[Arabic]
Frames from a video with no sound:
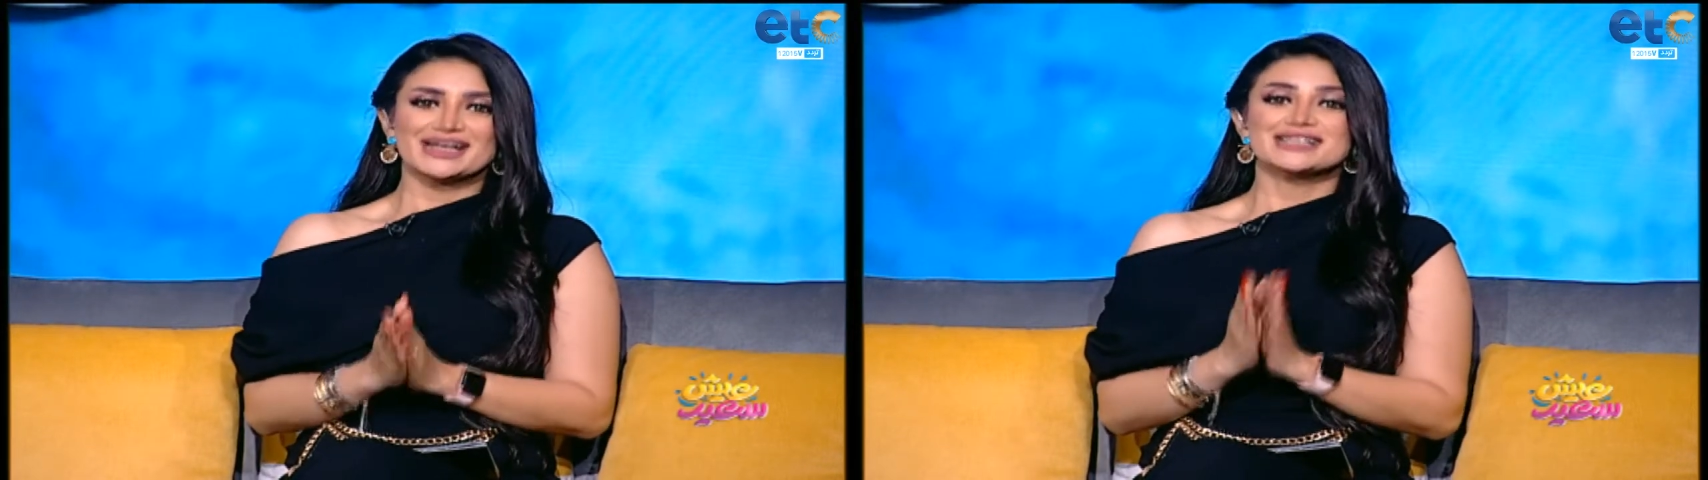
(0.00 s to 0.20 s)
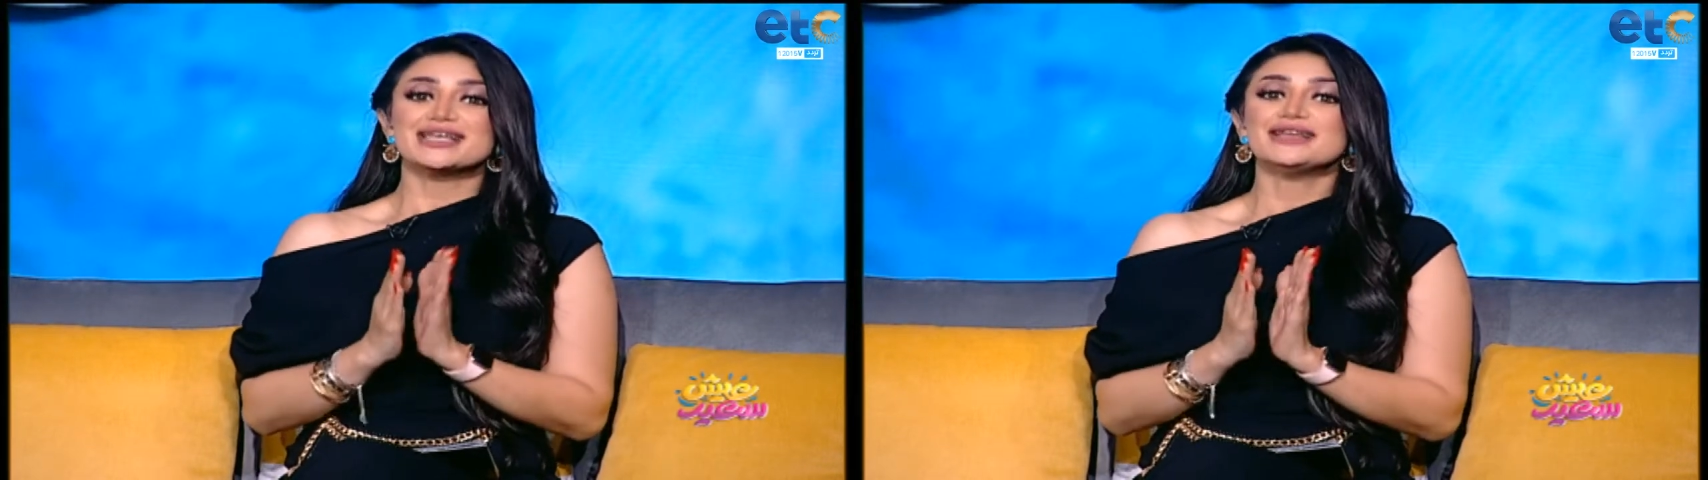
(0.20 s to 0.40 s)

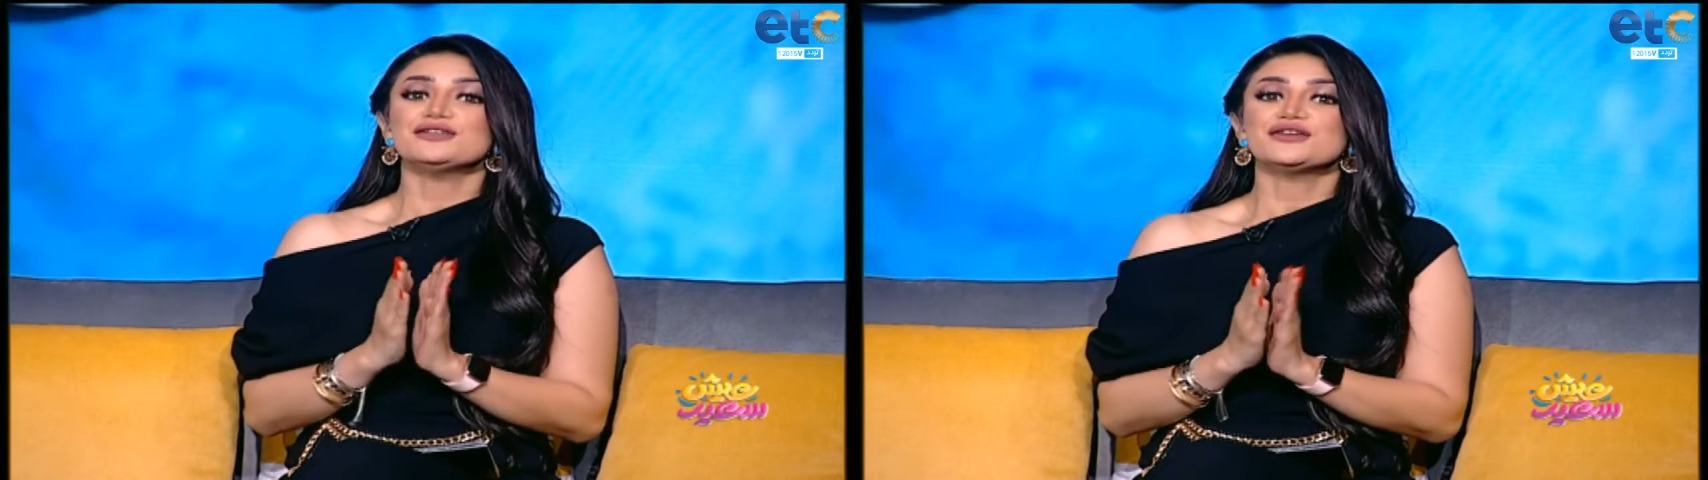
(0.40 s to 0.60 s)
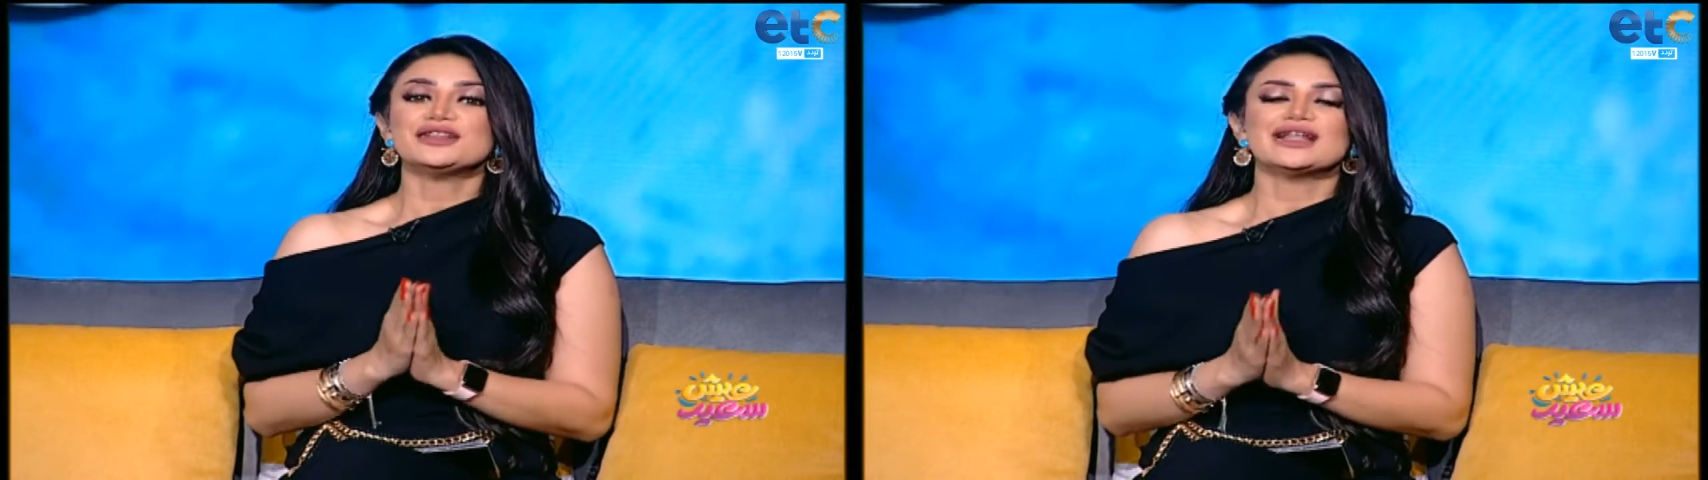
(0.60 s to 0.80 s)
زي
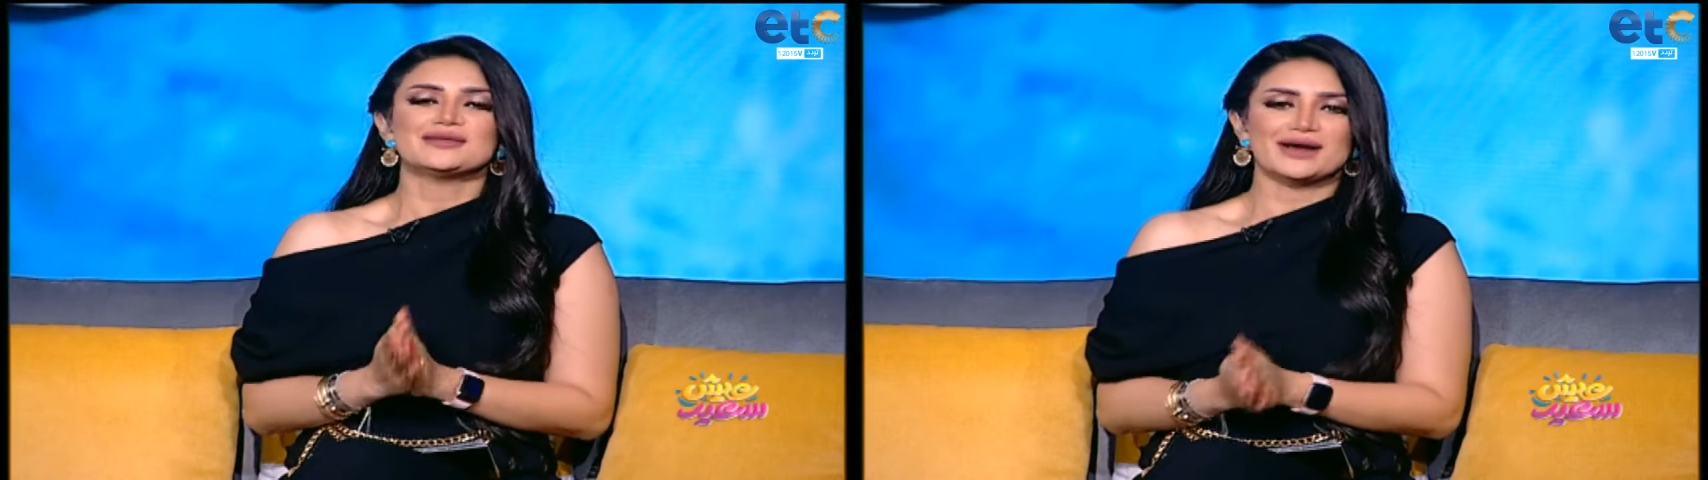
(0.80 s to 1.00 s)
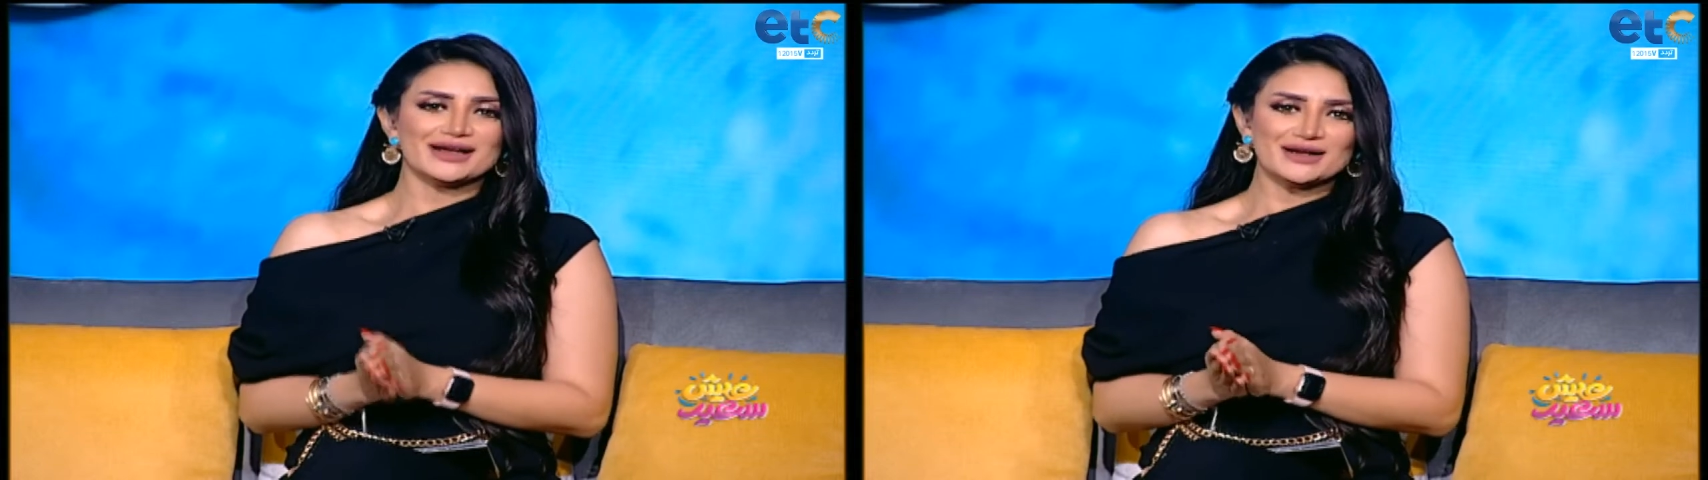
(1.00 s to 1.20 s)
ضيفتنا اللي
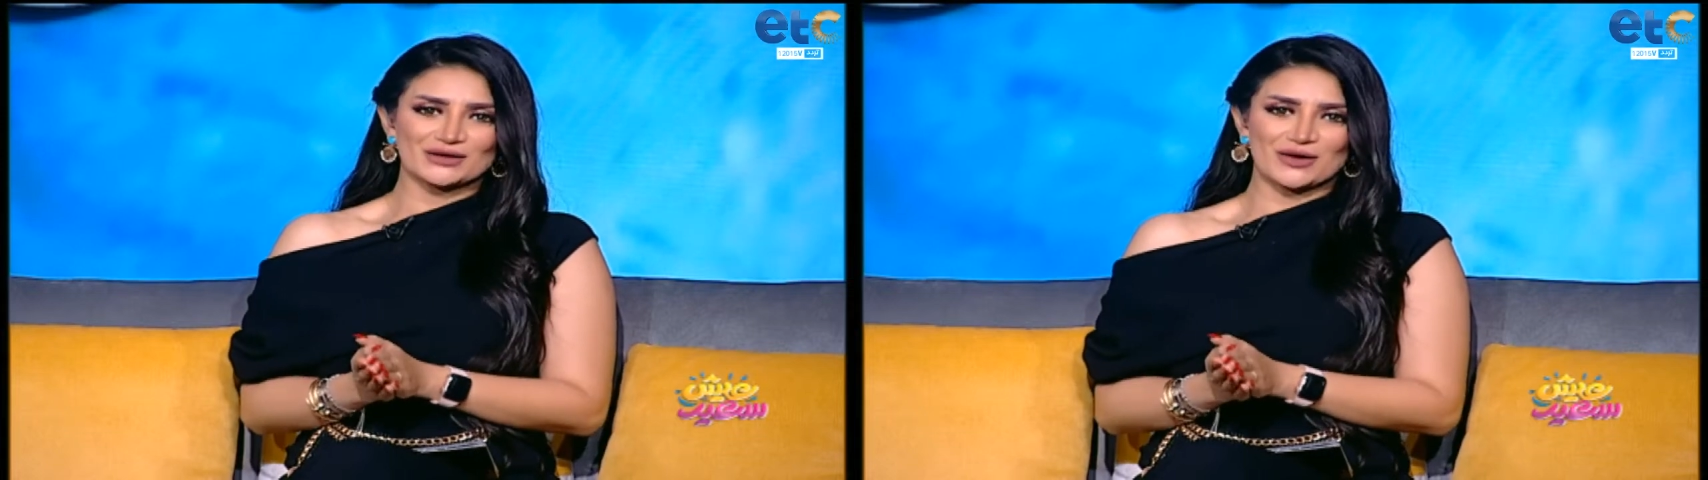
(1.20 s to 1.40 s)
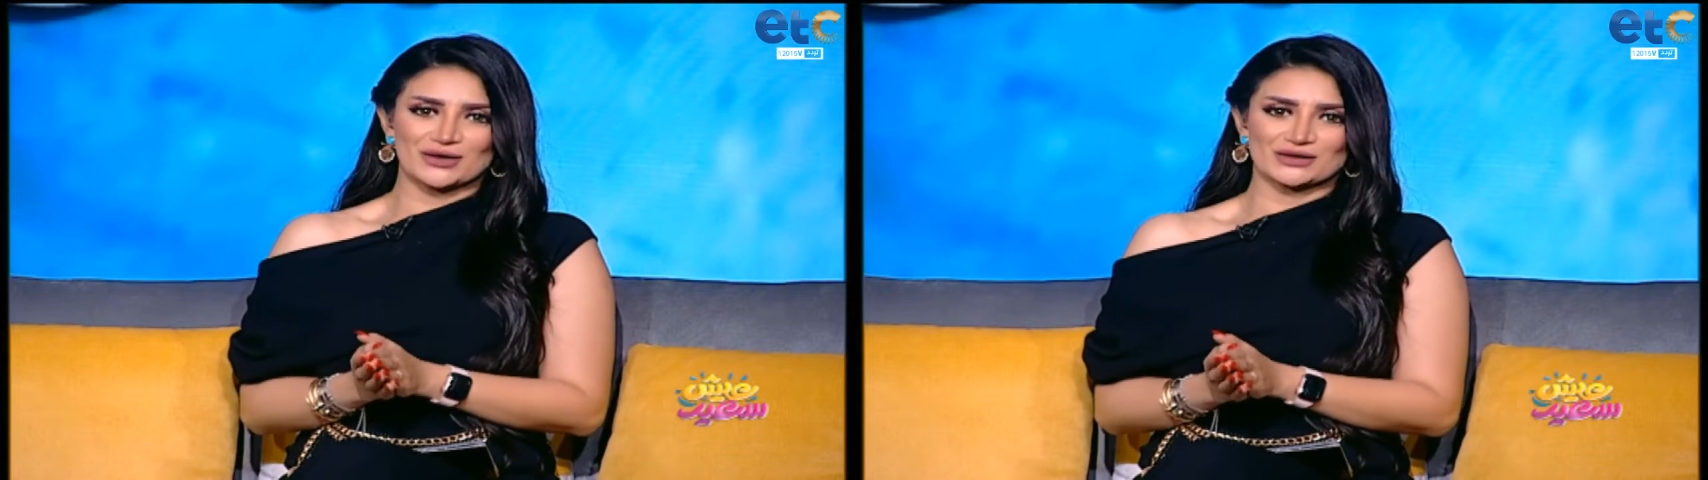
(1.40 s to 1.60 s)
معانا
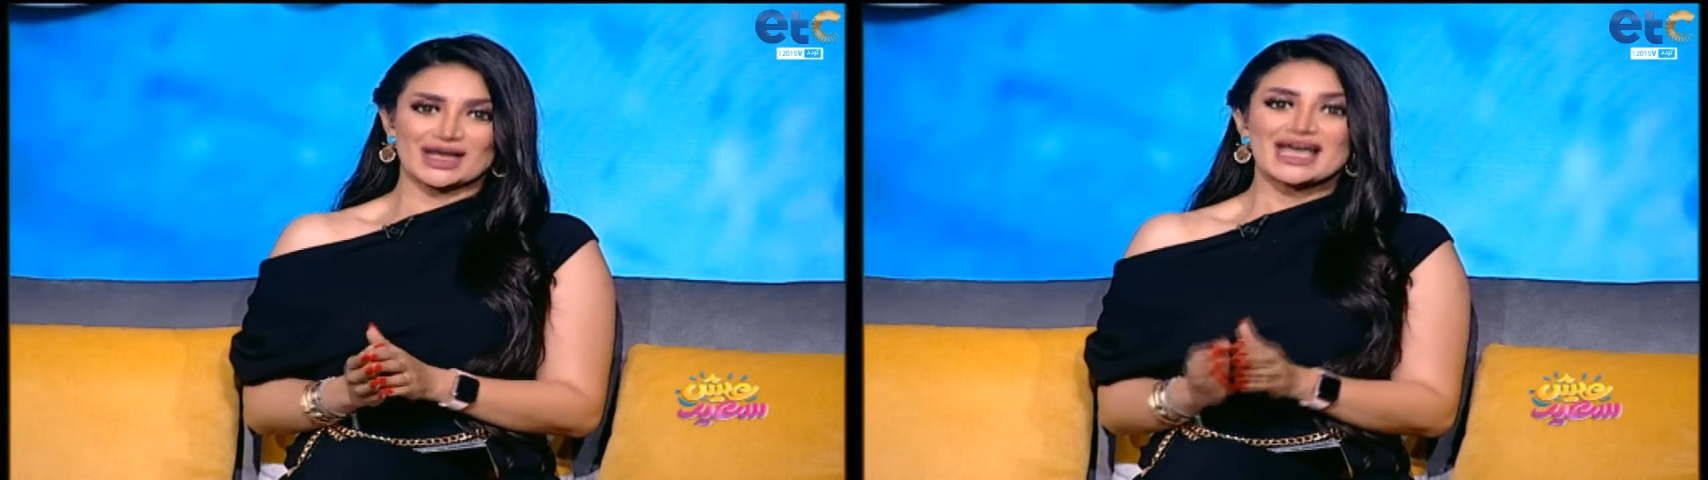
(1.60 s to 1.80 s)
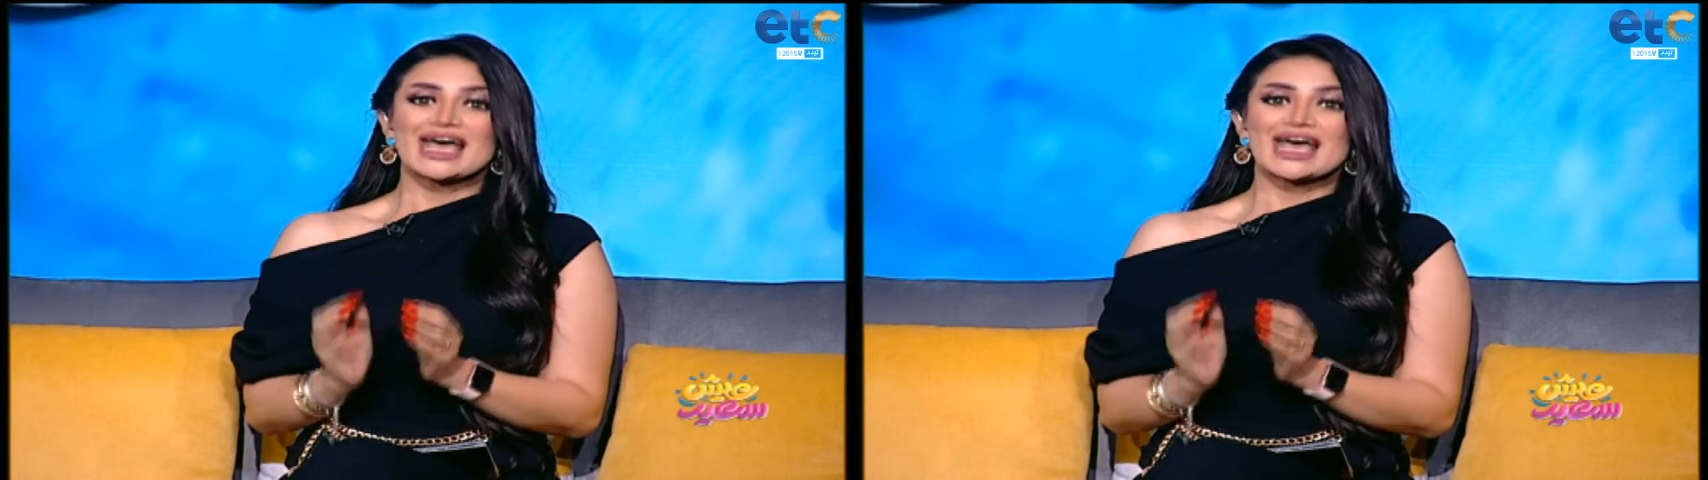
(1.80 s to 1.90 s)
النهارده